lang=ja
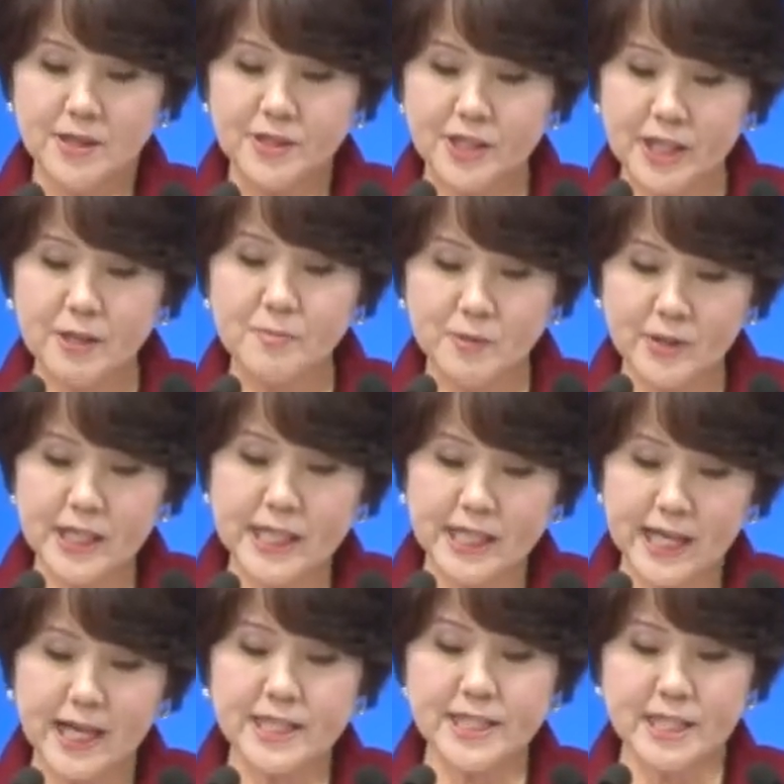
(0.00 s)
DV
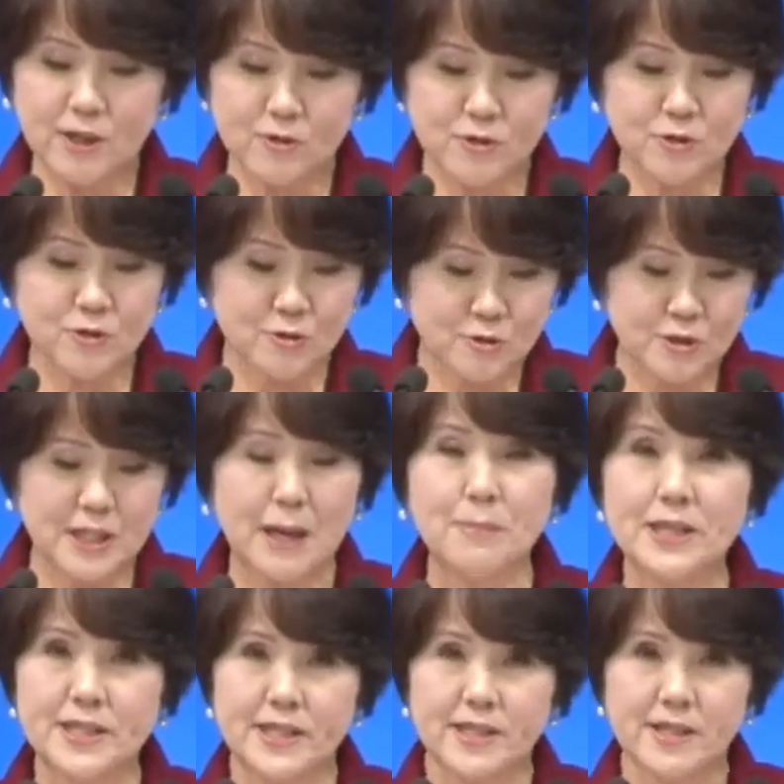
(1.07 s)
被害者を救うた
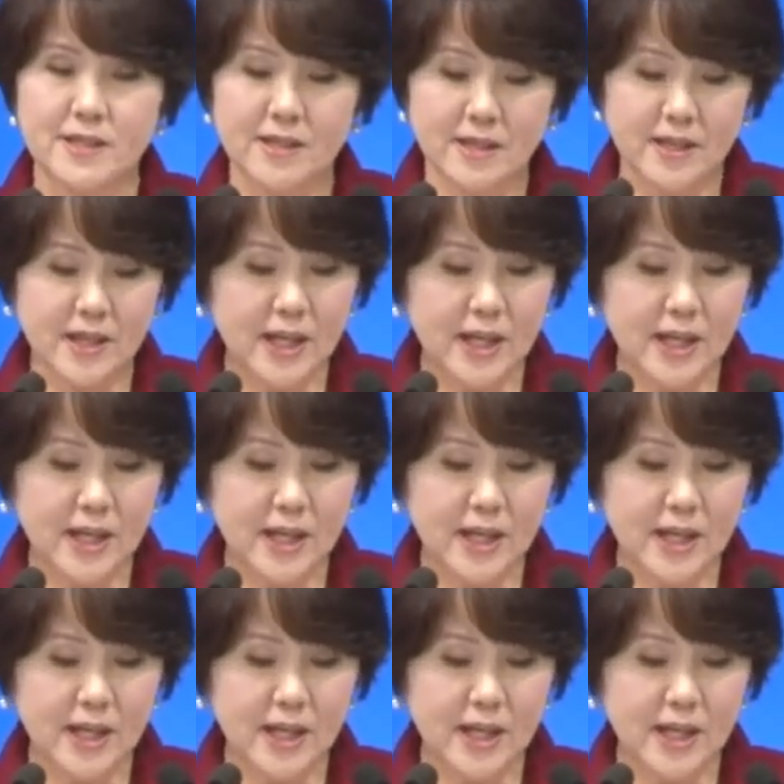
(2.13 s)
めに